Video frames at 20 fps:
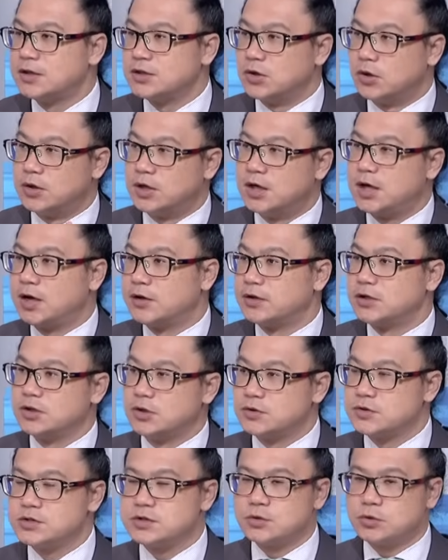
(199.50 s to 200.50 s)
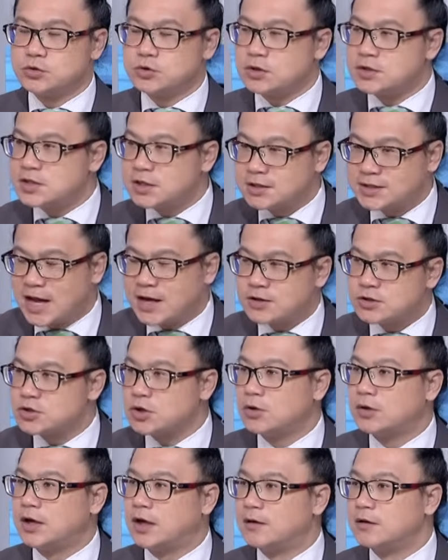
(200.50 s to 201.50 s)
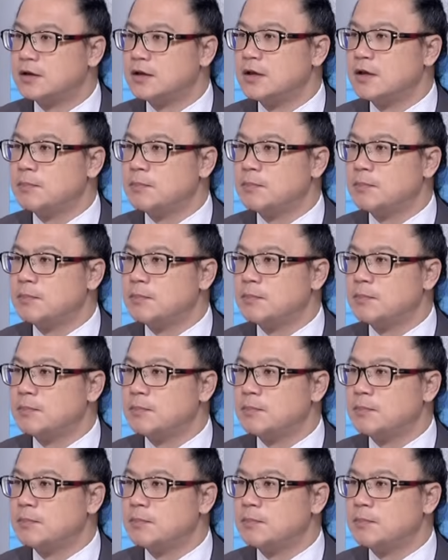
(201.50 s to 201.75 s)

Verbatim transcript: 有很好的优势。我觉得这当中啊，